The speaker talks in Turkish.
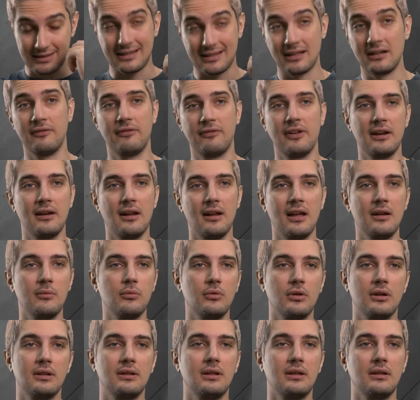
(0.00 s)
Sarı Ferrari
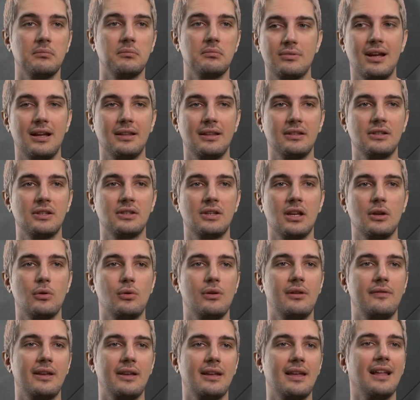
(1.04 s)
bu arada sadece şey
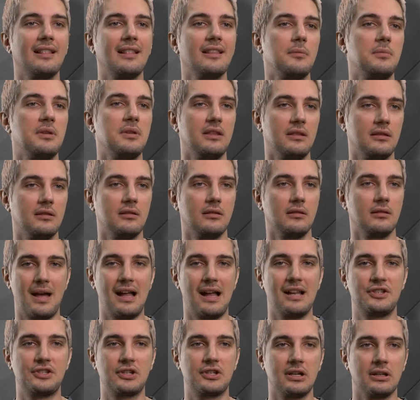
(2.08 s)
Olivier Gendebin
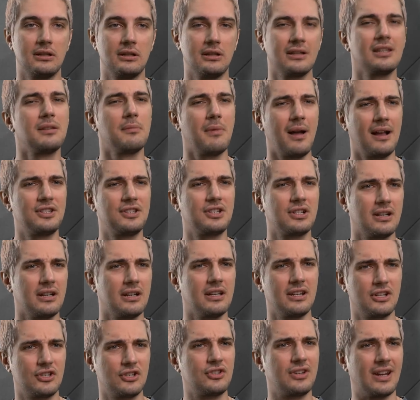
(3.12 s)
Belçikalı ki Belçika
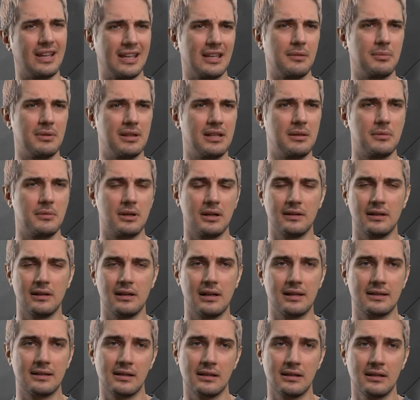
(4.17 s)
yarış rengi bildiğim
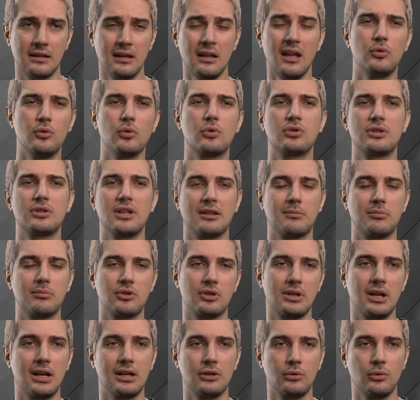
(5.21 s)
kadarıyla sarı.
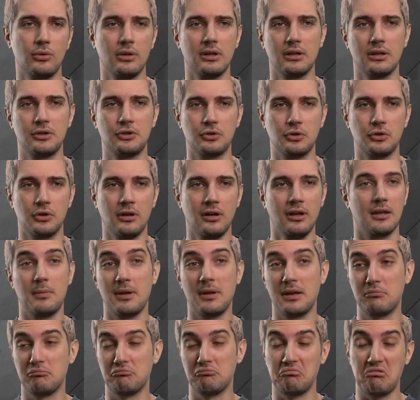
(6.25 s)
1960'larda o yarışıyor ki
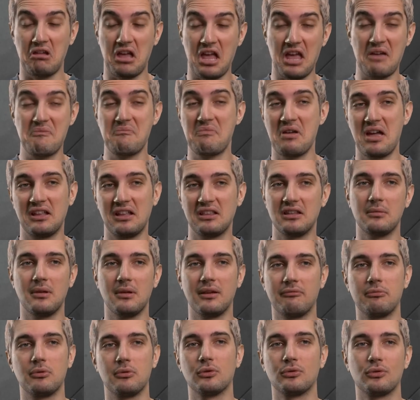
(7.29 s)
benim en beğendiğim
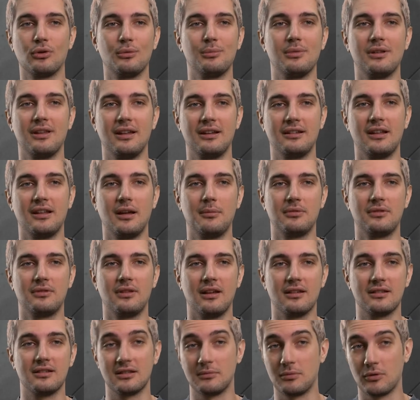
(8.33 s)
F1 otomobillerinden bir
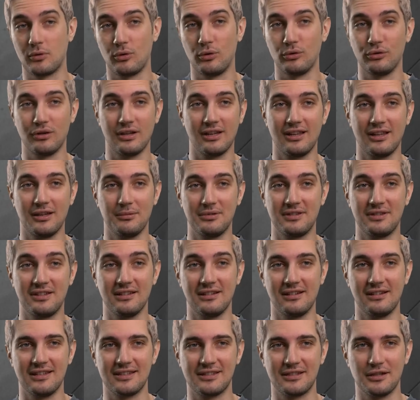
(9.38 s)
tanesidir. Bak onunla ilgili bir
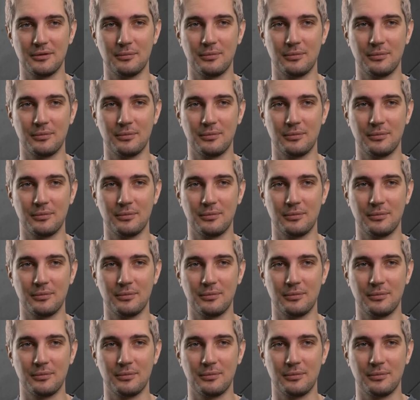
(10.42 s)
tier list